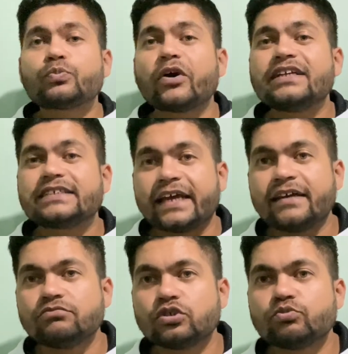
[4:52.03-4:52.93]
पॉइंट्स
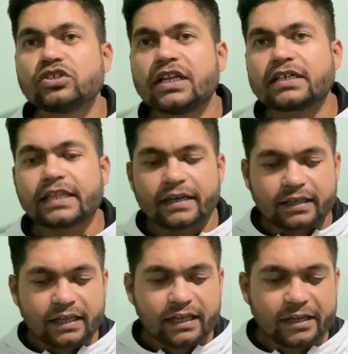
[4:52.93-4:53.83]
हैं जो मुझे लगता है
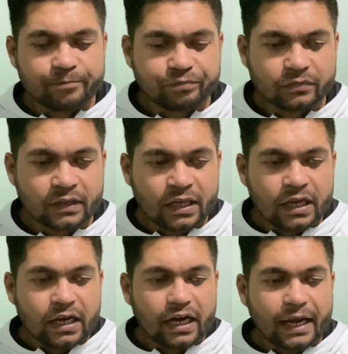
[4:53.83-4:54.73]
कि
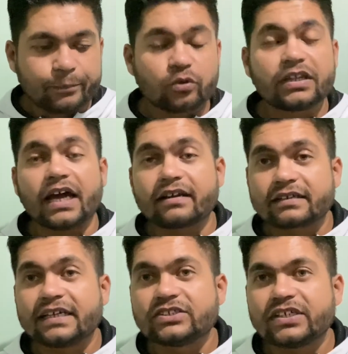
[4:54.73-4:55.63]
आपको ध्यान
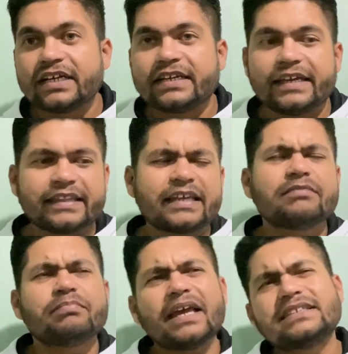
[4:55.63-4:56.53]
रखना चाहिए ठीक है
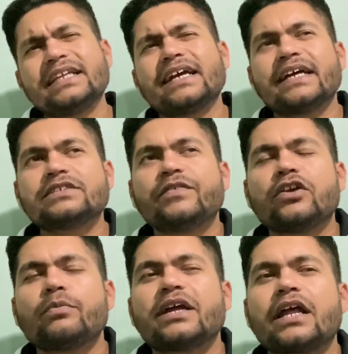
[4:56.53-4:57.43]
तो मैं इसलिए गाइज
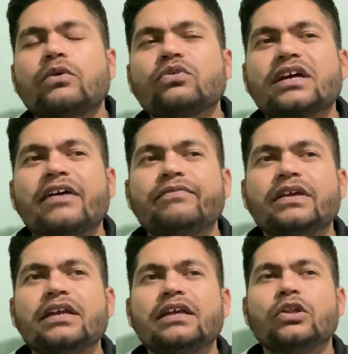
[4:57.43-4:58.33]
वीडियो बना रहा हूँ काफी
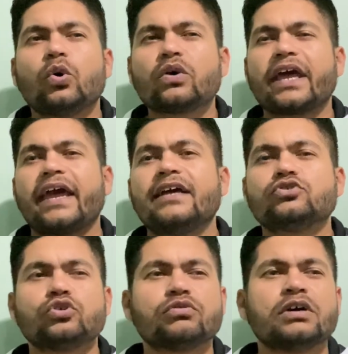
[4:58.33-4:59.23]
लोग हैं
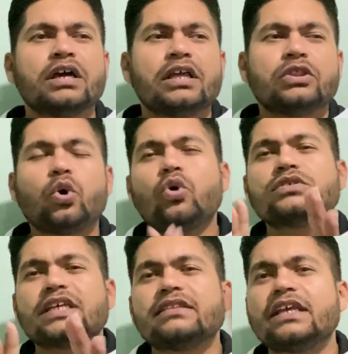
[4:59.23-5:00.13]
जो दो
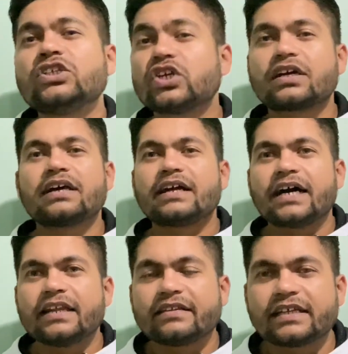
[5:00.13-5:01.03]
से तीन चक्कर लगा
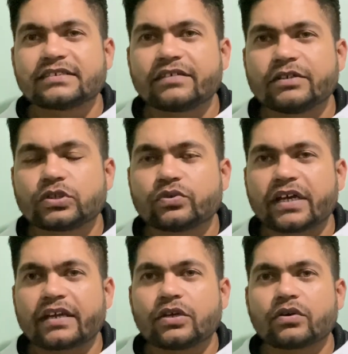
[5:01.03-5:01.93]
लेते हैं सर्विस
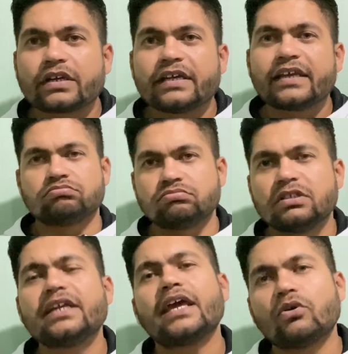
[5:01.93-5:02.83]
टैरियो के ठीक है
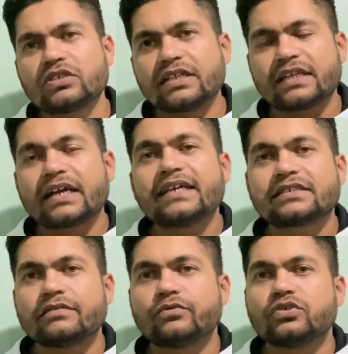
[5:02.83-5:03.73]
ठीक है हो जाती है गाइज
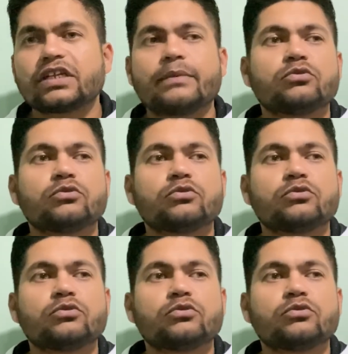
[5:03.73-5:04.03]
कंफ्यूजन आई एम